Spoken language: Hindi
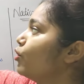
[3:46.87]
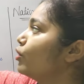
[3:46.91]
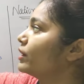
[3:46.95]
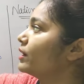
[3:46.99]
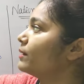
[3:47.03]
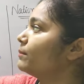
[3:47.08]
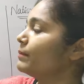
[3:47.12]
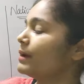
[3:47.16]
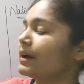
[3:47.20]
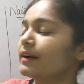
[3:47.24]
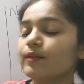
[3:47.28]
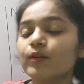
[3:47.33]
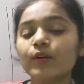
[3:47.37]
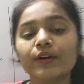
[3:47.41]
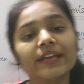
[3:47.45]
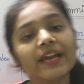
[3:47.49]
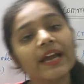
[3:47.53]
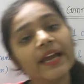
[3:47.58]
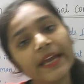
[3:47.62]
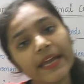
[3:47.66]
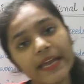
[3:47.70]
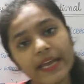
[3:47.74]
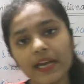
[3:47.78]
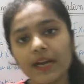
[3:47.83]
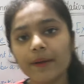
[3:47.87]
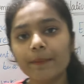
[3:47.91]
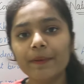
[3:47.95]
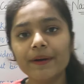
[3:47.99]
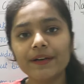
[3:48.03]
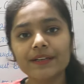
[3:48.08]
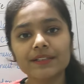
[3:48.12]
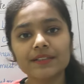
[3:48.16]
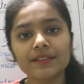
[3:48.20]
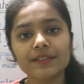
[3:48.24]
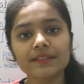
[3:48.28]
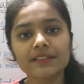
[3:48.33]
फॉरम है वो क्या एक
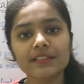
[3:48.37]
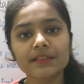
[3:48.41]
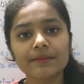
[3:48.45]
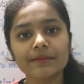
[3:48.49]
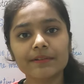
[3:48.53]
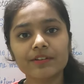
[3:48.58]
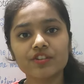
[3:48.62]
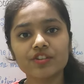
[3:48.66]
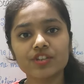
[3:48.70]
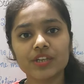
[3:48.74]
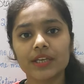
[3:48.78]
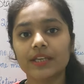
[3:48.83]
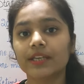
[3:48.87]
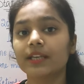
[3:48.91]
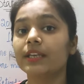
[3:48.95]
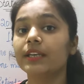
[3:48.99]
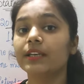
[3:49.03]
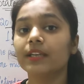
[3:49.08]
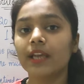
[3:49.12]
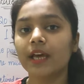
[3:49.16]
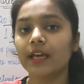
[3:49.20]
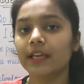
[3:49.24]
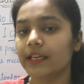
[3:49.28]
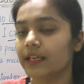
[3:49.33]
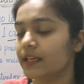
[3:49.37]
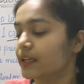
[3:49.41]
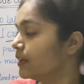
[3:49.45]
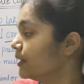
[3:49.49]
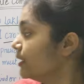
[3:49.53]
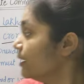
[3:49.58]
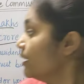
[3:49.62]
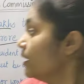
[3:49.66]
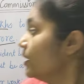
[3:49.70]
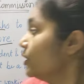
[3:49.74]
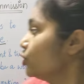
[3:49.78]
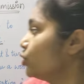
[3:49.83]
पर्सन से बन जाएगी नहीं
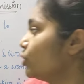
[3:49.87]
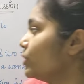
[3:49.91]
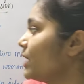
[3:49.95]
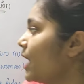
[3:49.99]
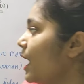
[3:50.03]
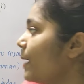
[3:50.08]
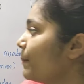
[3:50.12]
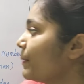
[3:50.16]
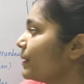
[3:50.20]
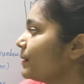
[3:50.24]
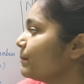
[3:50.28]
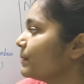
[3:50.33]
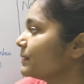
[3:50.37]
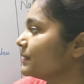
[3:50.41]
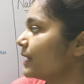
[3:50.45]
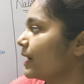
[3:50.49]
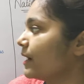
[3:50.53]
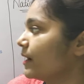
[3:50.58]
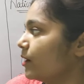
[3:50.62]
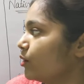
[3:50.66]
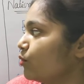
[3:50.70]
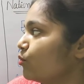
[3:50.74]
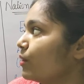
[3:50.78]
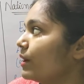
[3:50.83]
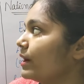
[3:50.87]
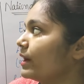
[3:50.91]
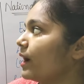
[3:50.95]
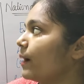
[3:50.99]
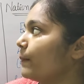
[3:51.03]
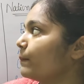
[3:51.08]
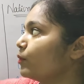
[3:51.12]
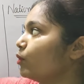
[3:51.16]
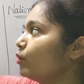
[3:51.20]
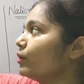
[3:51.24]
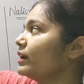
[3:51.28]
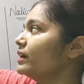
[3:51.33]
तो यहाँ पर बताया हुआ है
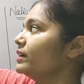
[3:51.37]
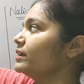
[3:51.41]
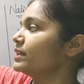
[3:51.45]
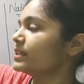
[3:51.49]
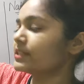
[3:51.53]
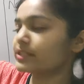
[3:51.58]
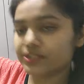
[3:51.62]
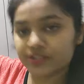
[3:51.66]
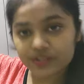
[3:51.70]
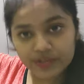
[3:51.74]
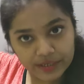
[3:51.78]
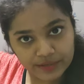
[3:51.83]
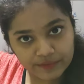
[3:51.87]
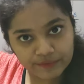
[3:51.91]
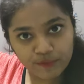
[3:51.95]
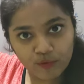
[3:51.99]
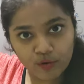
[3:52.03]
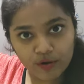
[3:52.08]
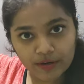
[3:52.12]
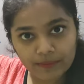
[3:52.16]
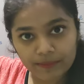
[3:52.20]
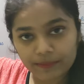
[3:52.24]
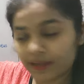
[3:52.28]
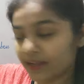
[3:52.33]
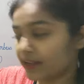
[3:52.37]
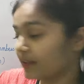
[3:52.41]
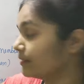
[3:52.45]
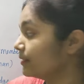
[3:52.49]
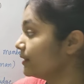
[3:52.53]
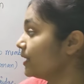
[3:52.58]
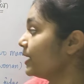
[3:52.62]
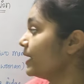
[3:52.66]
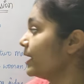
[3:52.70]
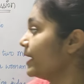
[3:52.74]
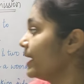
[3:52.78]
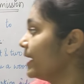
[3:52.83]
आपको कि डिस्ट्रिक्ट फॉरम के
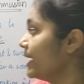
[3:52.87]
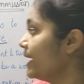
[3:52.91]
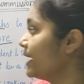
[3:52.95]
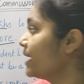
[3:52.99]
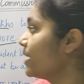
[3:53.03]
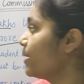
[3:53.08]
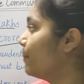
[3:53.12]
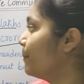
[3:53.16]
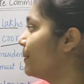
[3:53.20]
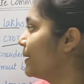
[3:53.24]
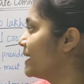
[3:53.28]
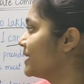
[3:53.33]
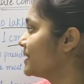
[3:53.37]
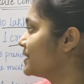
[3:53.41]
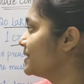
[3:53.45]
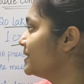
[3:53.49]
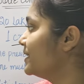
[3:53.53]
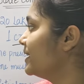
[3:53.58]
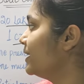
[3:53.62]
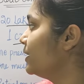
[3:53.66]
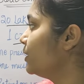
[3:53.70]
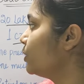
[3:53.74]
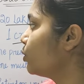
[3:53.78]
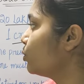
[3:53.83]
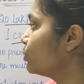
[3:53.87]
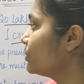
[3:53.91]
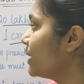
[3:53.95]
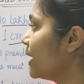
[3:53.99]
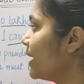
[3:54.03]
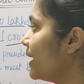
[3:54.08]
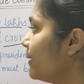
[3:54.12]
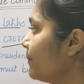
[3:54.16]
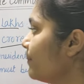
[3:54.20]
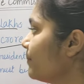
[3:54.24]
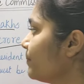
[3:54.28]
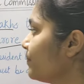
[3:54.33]
अंदर एक प्रेजिडेंट होता
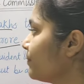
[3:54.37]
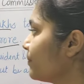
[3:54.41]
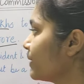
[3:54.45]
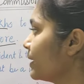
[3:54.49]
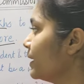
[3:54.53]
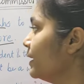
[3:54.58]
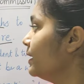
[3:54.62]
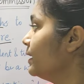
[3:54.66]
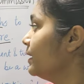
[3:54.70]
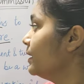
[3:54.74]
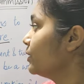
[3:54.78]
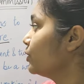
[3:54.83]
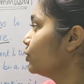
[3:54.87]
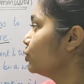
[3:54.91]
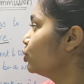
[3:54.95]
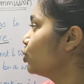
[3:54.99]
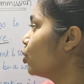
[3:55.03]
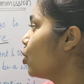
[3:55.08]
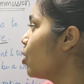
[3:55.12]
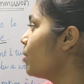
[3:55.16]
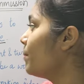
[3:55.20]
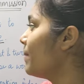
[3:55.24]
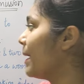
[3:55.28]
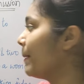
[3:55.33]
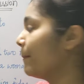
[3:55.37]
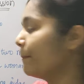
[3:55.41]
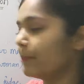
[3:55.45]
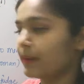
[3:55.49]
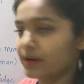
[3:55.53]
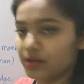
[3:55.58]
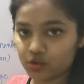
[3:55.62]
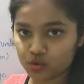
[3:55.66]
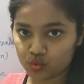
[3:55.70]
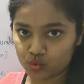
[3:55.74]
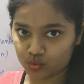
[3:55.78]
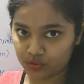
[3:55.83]
है दो
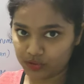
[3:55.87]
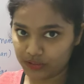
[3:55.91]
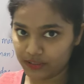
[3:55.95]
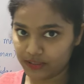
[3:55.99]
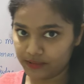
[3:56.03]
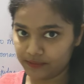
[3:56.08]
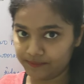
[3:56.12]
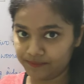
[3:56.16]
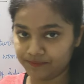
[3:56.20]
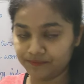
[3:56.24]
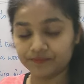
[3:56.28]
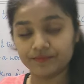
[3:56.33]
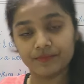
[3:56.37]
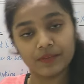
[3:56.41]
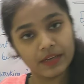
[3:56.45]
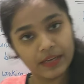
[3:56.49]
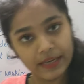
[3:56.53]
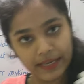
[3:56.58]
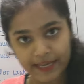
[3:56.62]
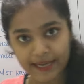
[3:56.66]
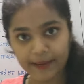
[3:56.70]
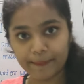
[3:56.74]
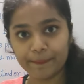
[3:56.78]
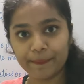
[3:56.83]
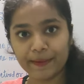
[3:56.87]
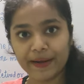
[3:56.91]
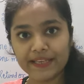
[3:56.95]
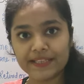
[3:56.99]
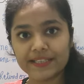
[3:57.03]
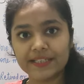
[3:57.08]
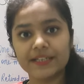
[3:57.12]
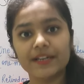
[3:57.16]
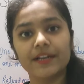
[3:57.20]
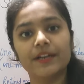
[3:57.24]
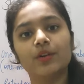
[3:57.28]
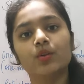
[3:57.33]
मेंबर्स होते हैं एक
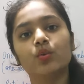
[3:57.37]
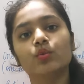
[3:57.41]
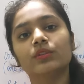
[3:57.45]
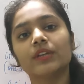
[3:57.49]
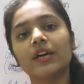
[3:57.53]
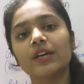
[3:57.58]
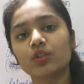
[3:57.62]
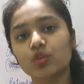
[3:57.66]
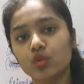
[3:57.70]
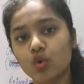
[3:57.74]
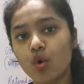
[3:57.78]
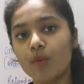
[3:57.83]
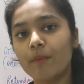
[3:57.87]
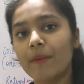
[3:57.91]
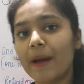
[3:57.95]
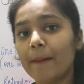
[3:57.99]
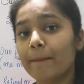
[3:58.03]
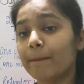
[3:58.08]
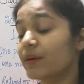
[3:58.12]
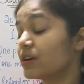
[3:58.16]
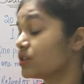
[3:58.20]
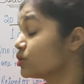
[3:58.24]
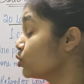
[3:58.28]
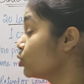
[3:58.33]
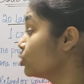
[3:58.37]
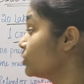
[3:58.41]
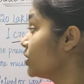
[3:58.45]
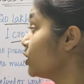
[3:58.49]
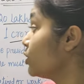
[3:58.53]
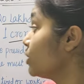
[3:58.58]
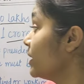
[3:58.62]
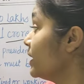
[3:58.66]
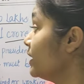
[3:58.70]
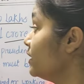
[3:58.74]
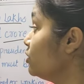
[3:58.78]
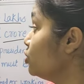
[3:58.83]
प्रेसिडेंट होता है दो मेंबर्स होते
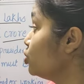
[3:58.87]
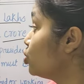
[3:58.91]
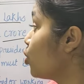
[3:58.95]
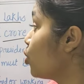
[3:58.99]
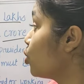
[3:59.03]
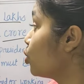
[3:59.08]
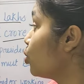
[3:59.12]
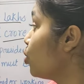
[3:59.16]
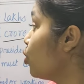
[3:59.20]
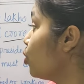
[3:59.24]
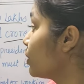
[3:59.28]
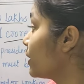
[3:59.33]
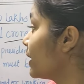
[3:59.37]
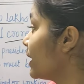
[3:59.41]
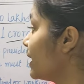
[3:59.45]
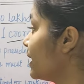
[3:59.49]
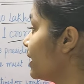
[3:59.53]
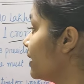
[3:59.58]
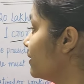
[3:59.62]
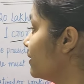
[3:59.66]
हैं और इन दोनों के